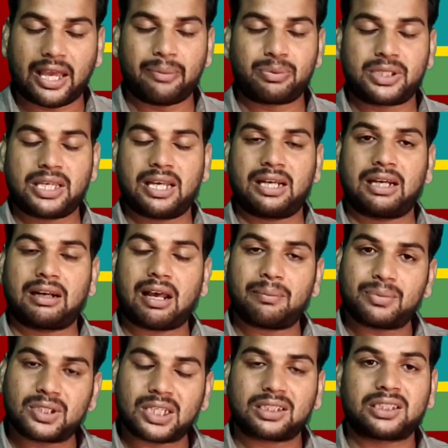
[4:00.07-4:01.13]
टाइप से अगर
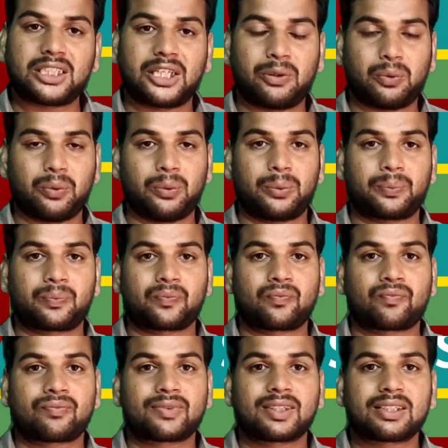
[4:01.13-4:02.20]
आप जाते हो
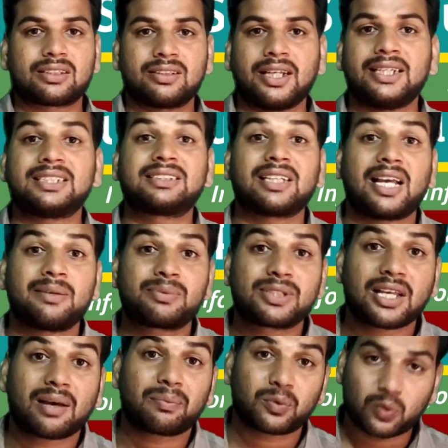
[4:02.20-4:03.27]
या इस टाइप
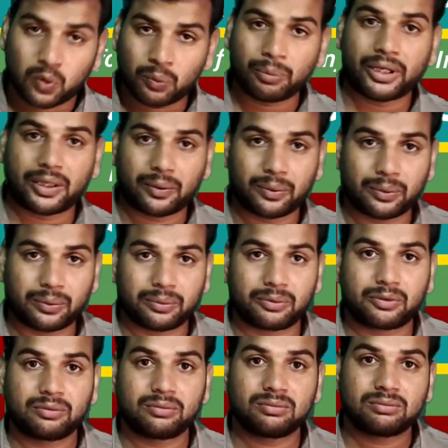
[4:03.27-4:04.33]
से आप घूमे हो
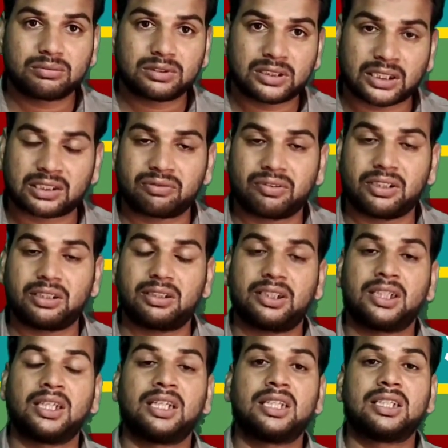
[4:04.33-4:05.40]
दसवीं
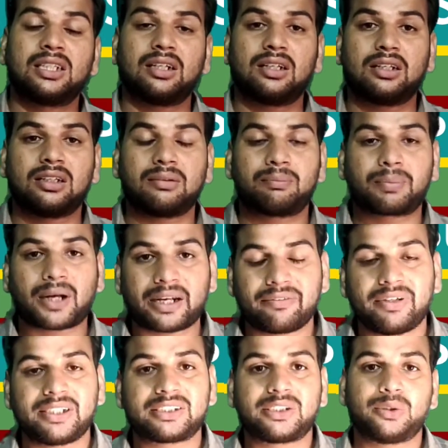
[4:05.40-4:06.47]

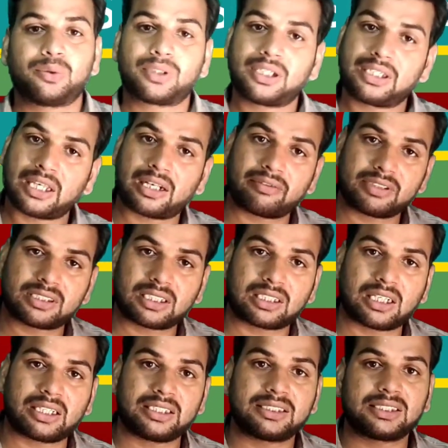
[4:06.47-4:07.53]
प्राइवेट से हो गई ग्यारहवीं
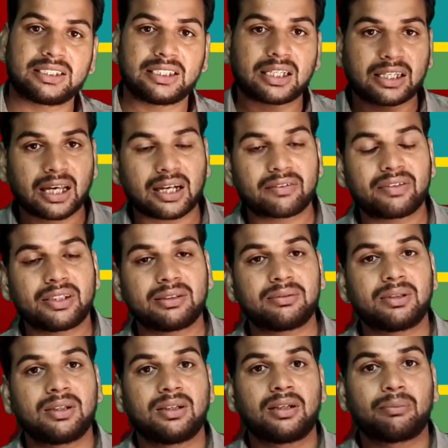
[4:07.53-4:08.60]
सरकारी से या ग्यारहवीं
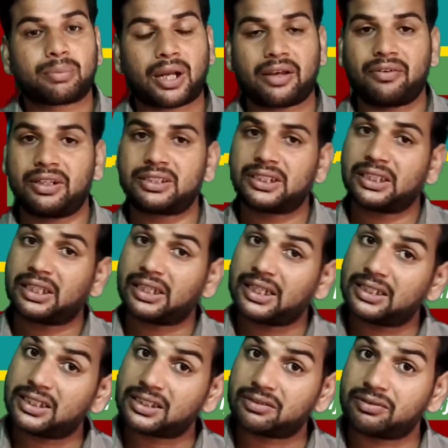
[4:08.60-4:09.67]
प्राइवेट से कर
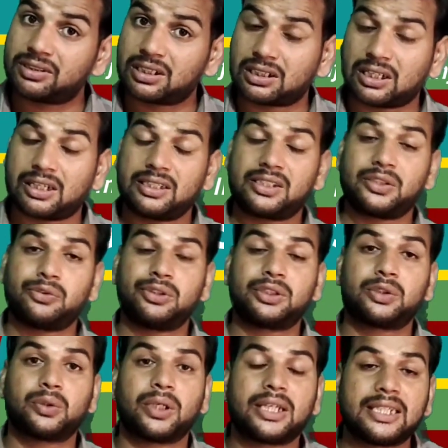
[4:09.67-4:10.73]
रहे हैं दसवीं सरकारी से हुई
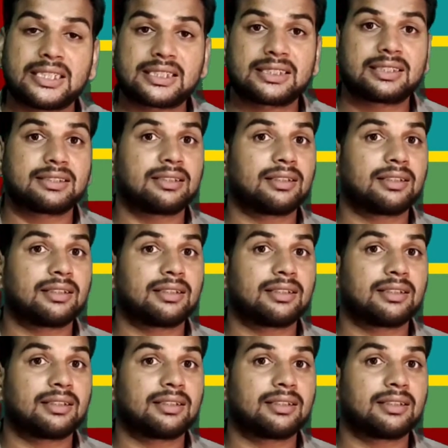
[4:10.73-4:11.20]
तो इस